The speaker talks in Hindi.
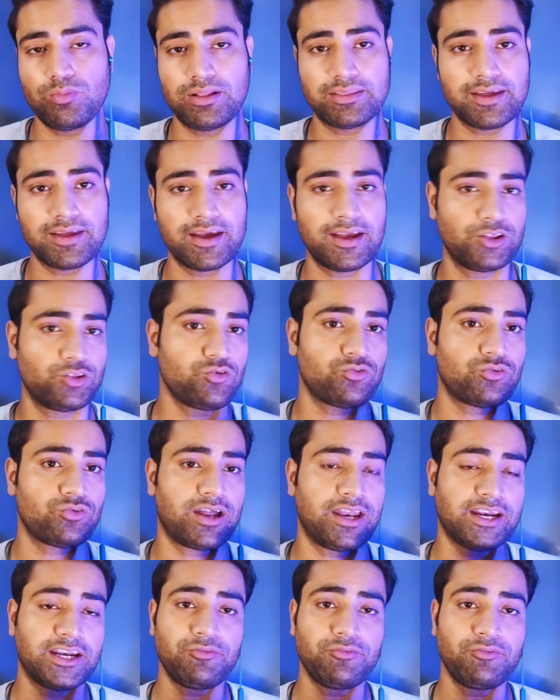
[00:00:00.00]
मिलता है तो
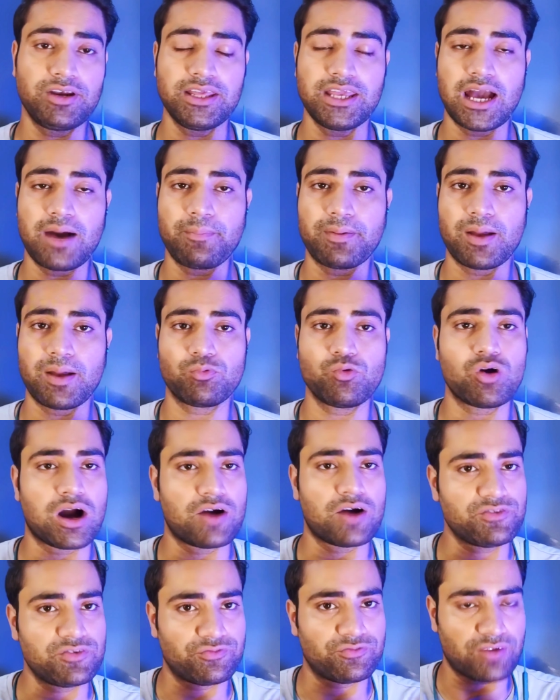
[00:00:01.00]
कनेक्टिविटी यहाँ पर आपको
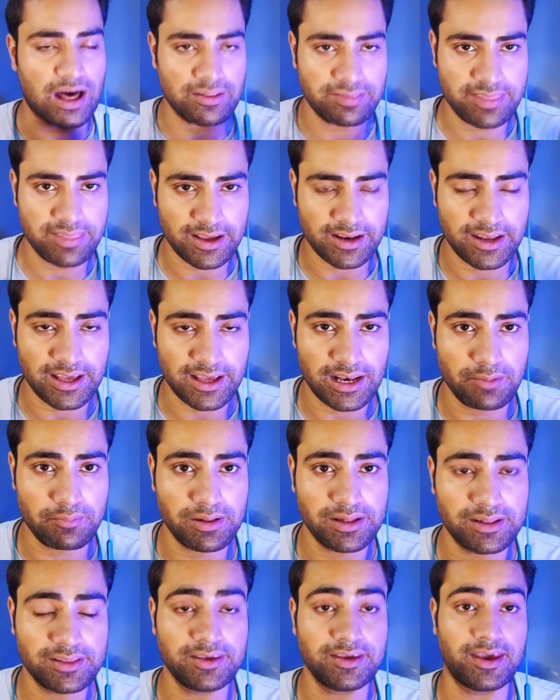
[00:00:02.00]
काफी फास्ट देखने के
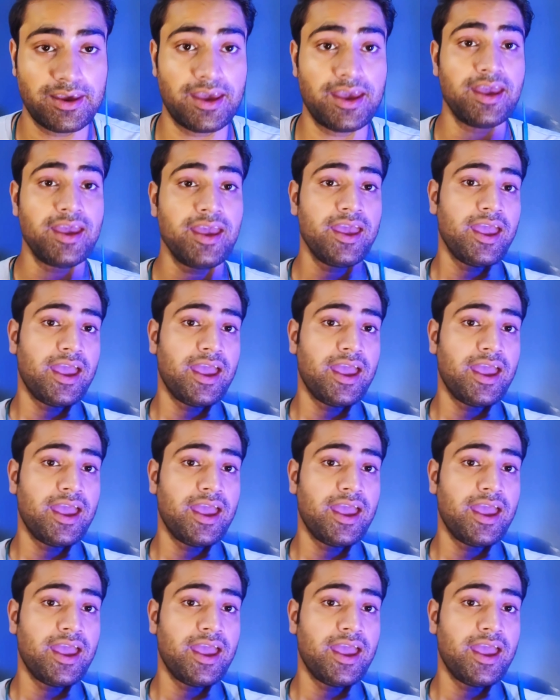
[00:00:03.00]
लिए मिलती है